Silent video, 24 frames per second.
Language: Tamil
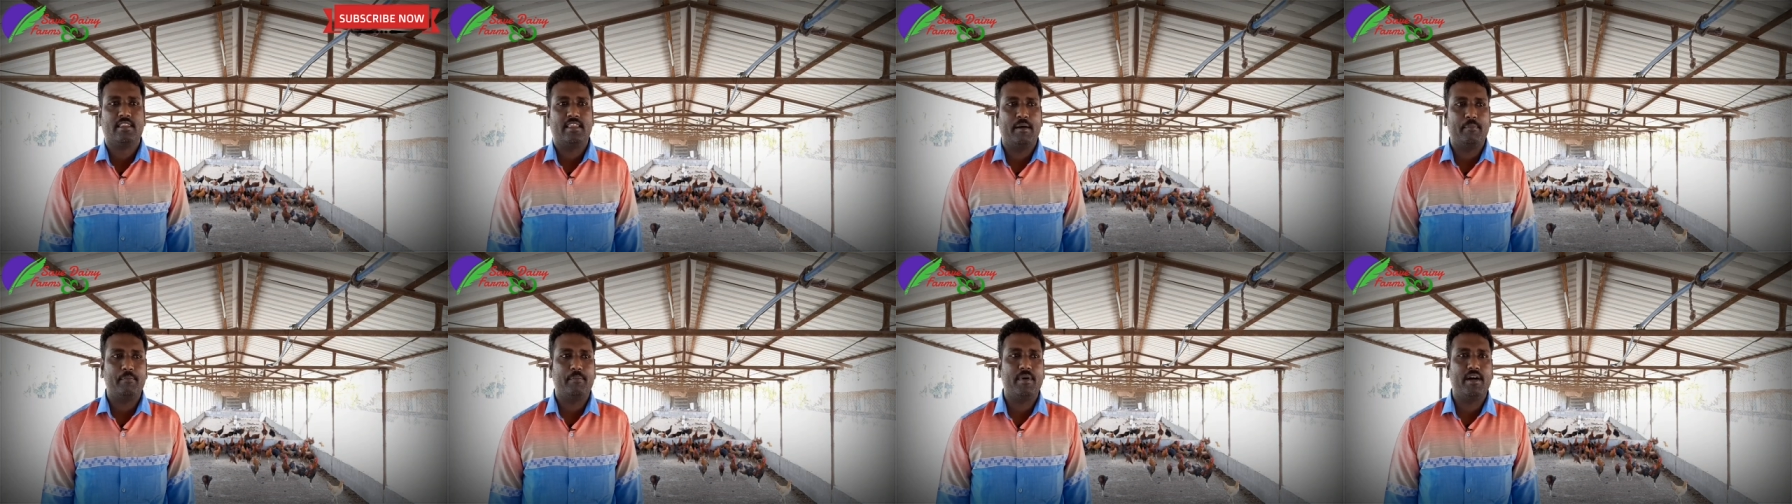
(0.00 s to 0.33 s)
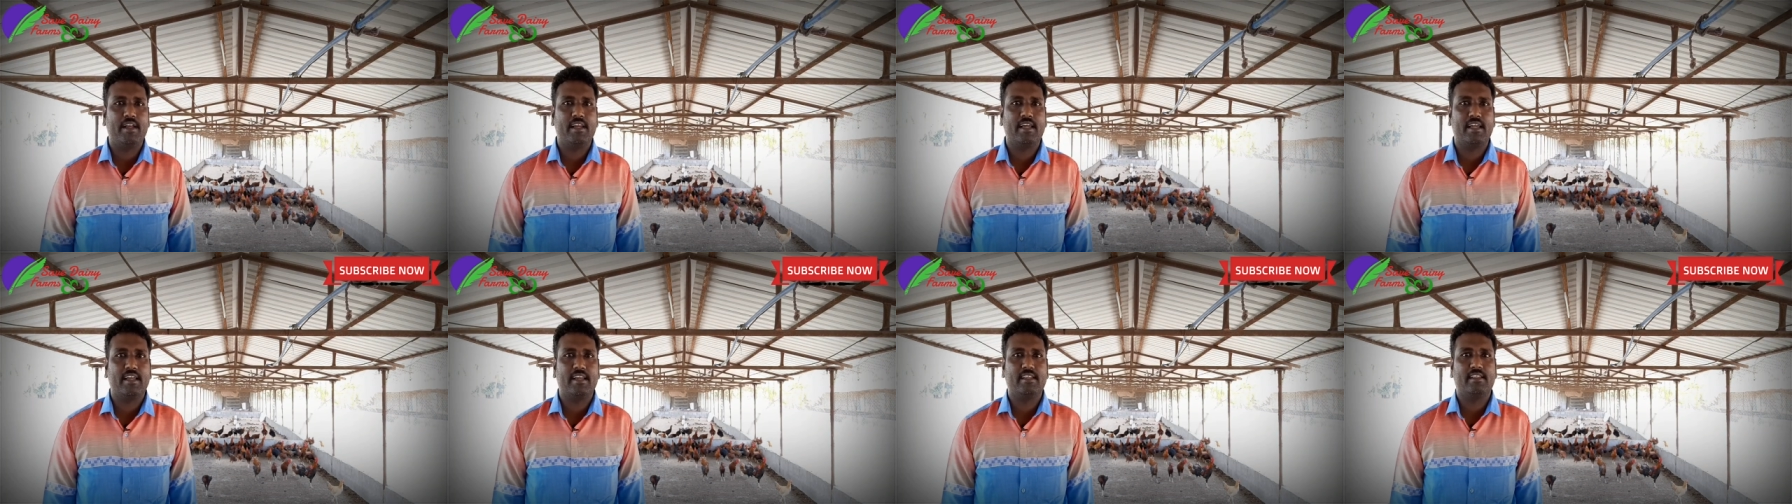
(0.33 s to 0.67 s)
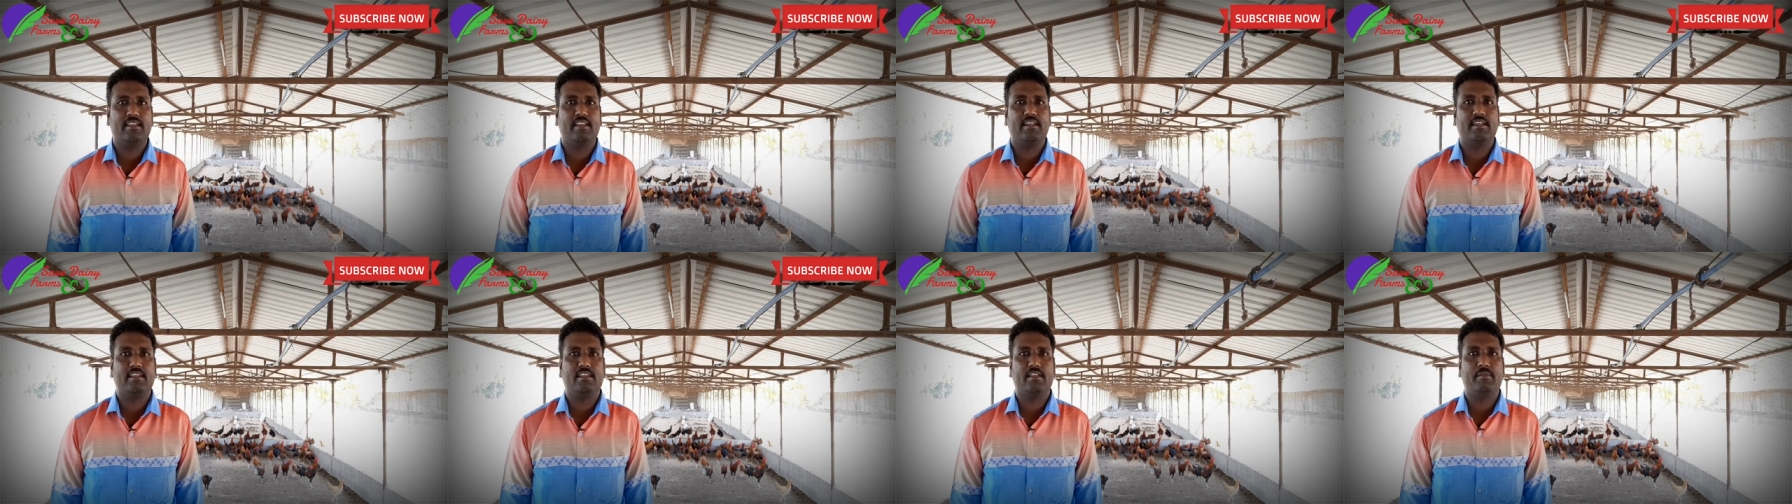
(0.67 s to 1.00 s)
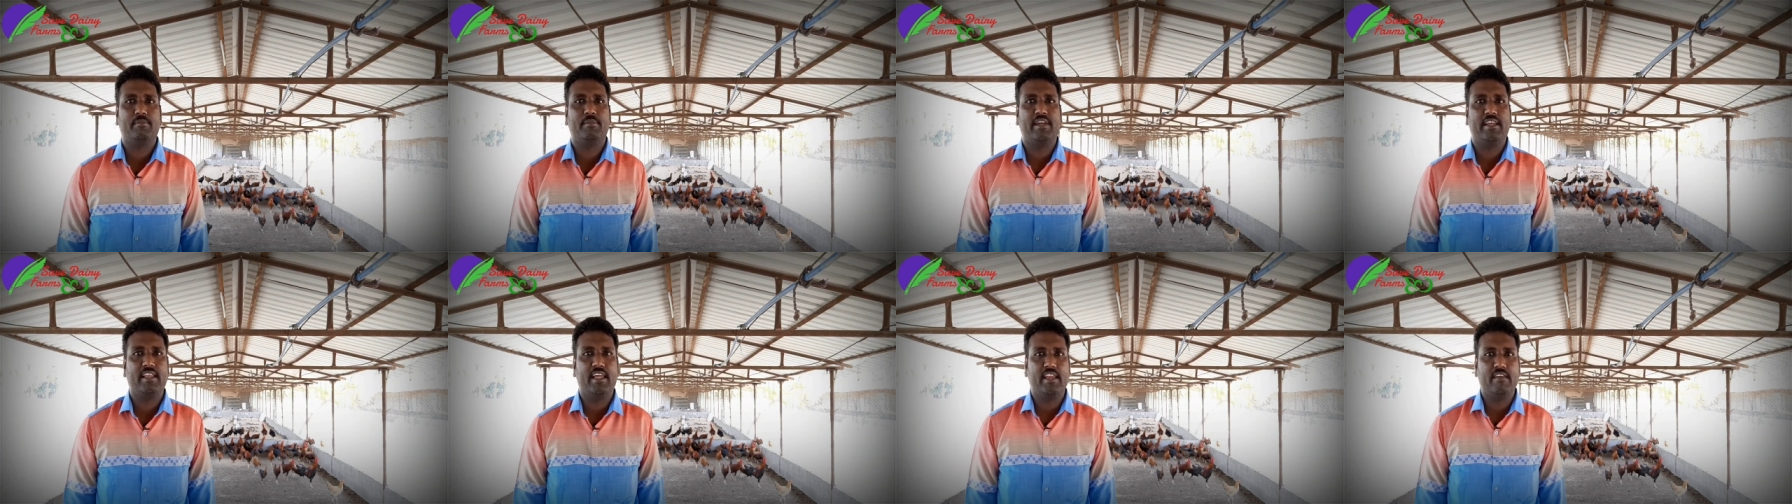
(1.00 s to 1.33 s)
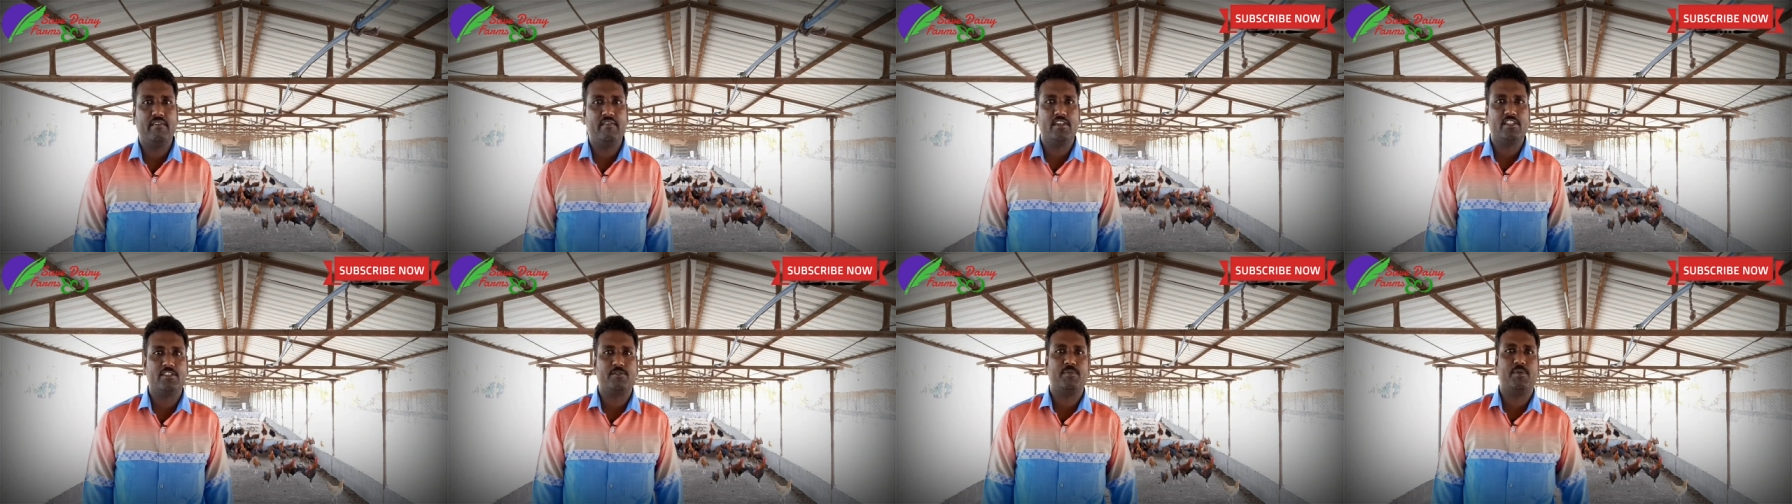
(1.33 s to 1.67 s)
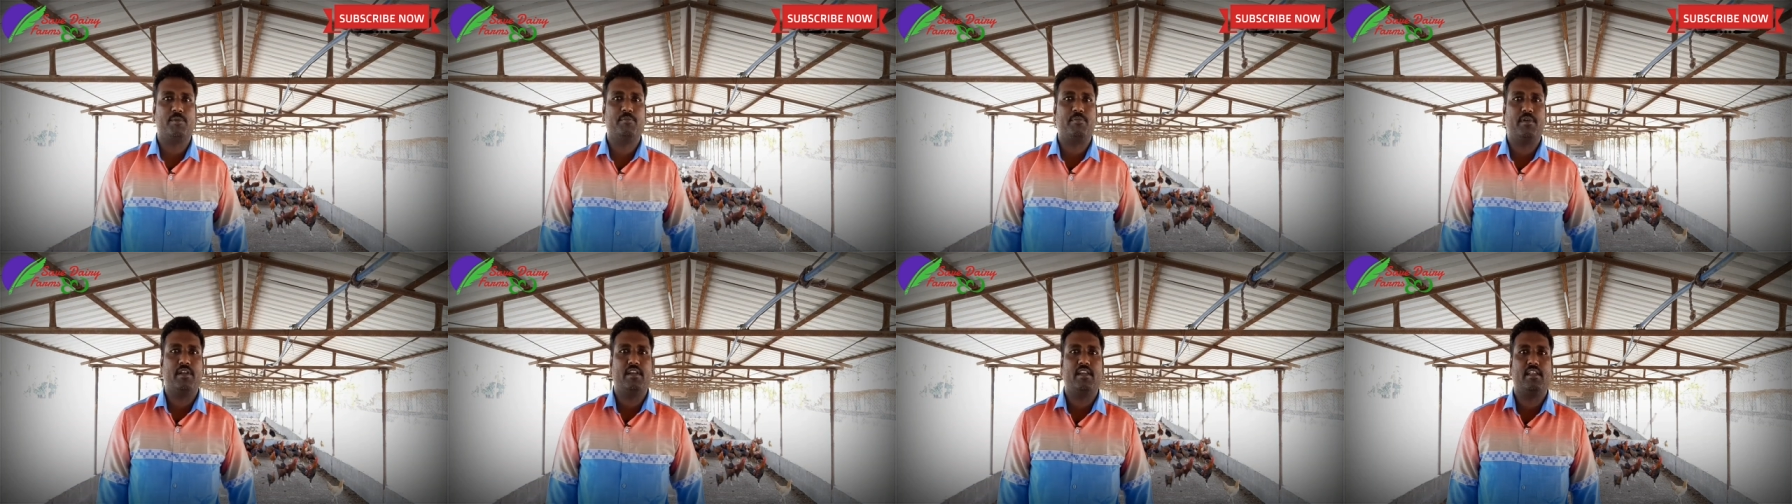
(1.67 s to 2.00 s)
தப்பான இடத்துல திரும்பிட்டு
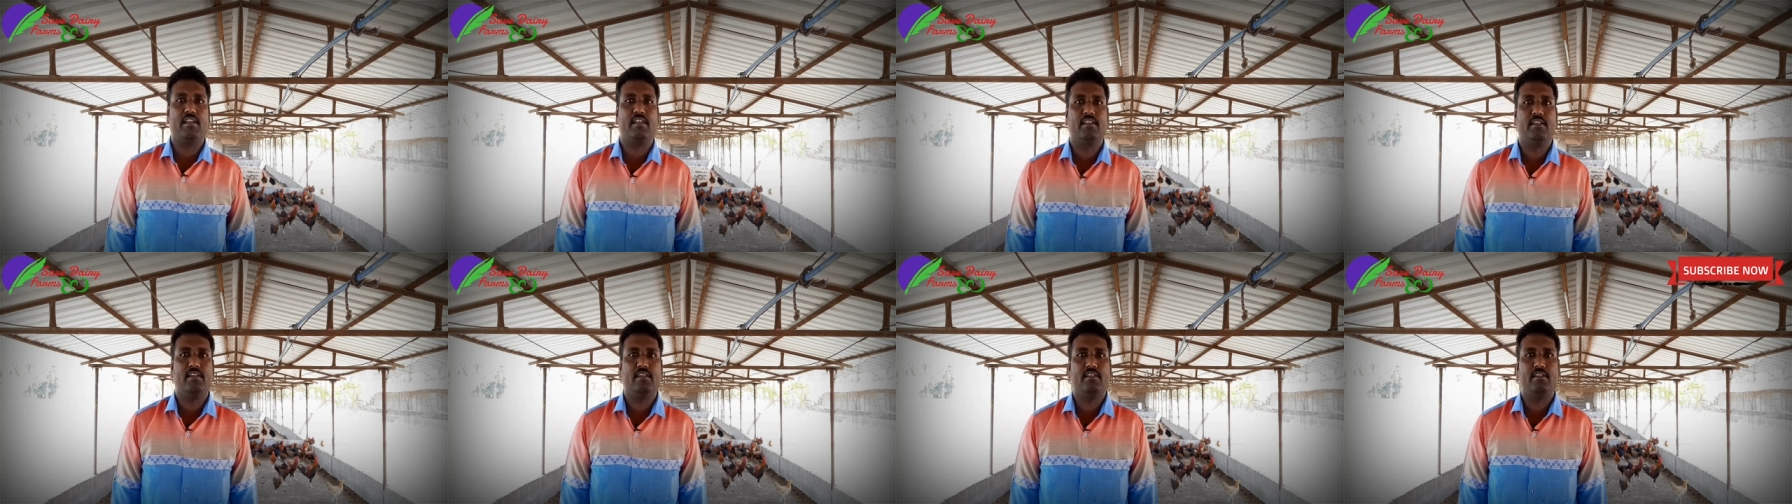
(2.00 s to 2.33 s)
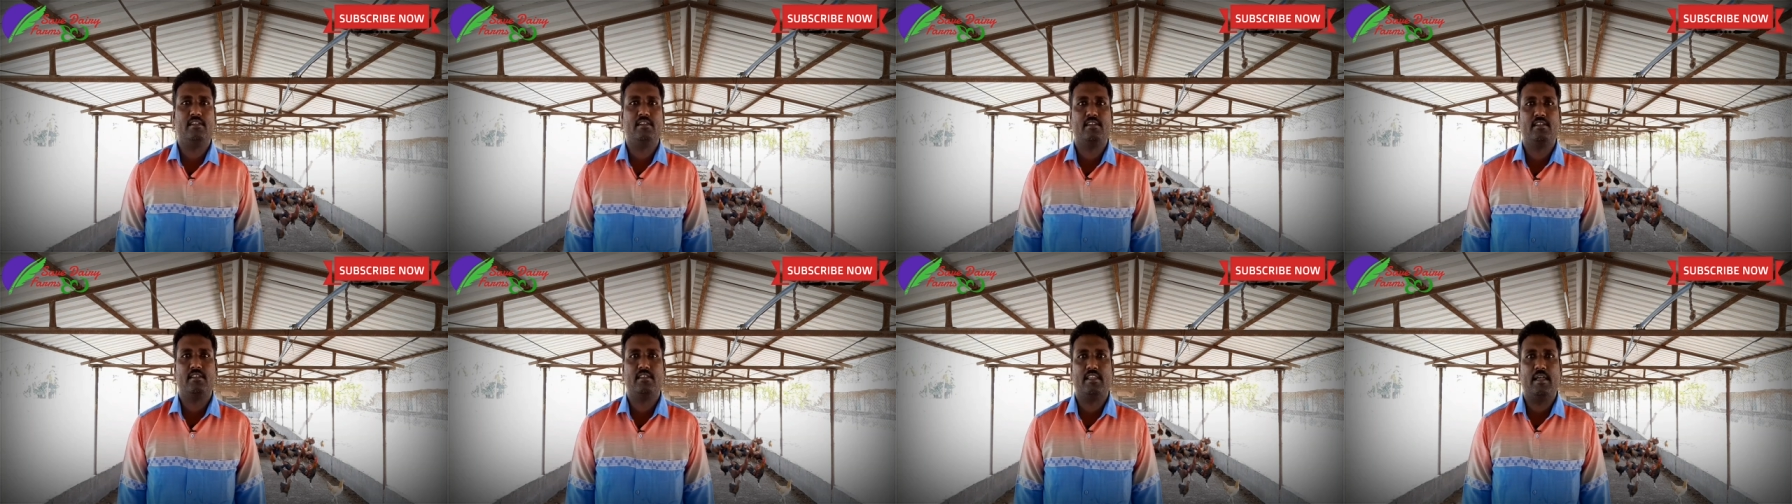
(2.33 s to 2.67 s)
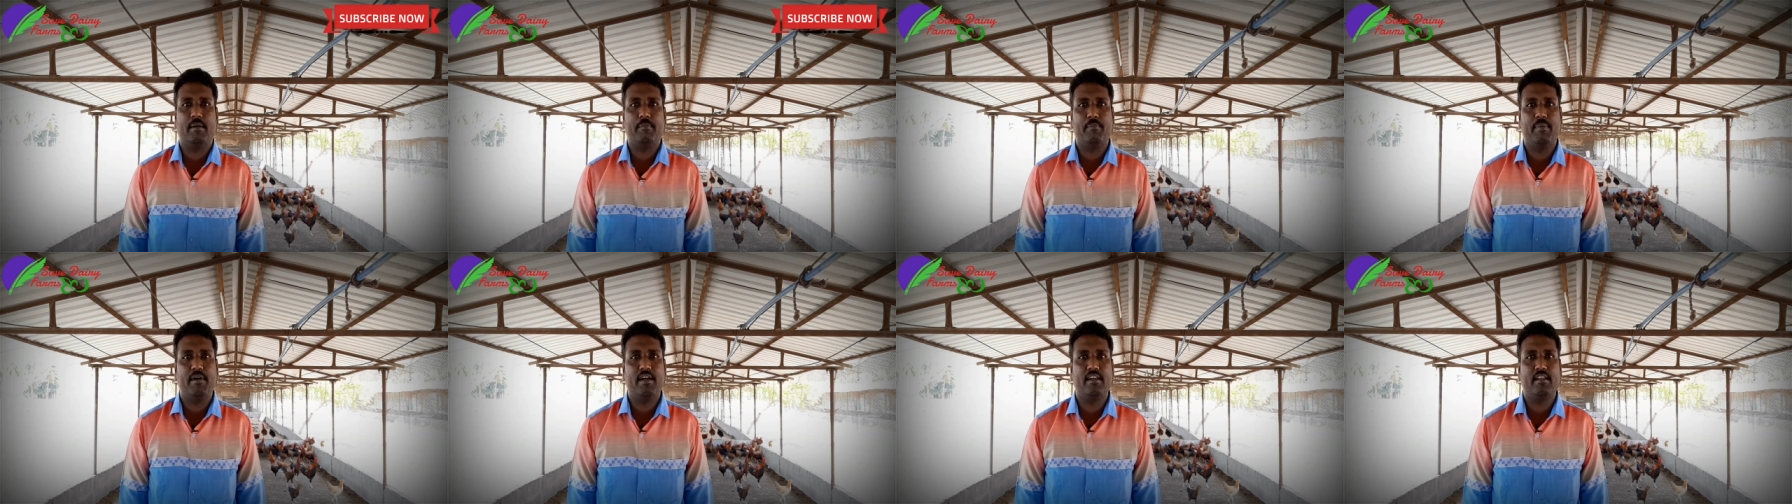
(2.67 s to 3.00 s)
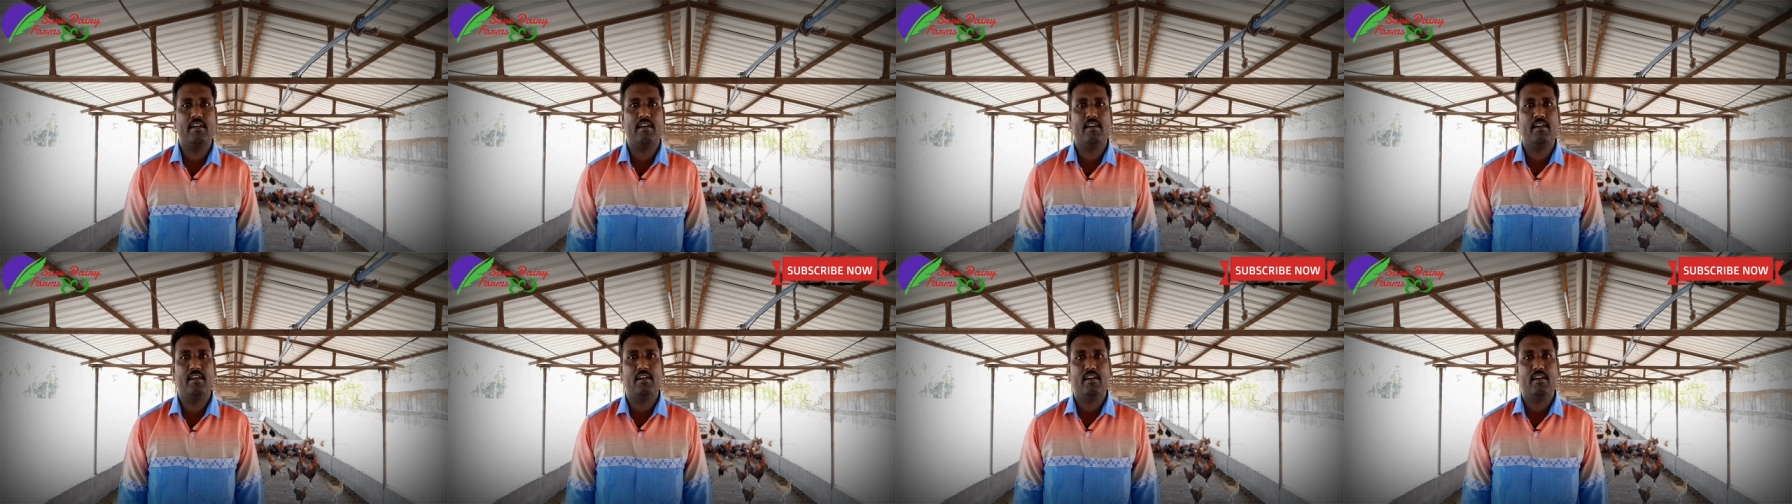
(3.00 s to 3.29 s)
இன்வெஸ்ட்மெண்ட் பண்ணுறது தப்பான